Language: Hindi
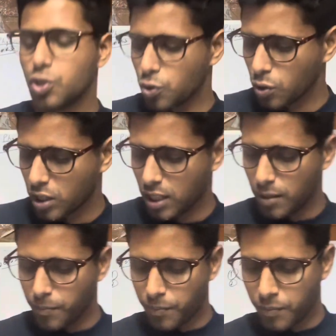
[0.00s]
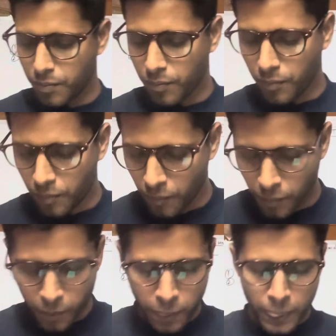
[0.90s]
जो कि
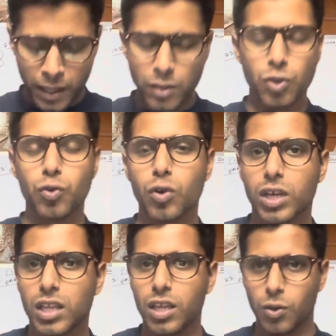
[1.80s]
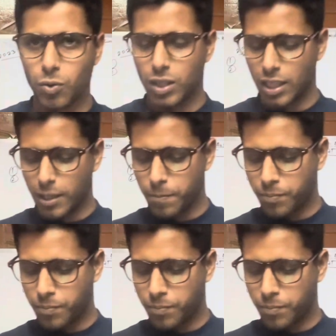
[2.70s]
जूडो के अंदर होती है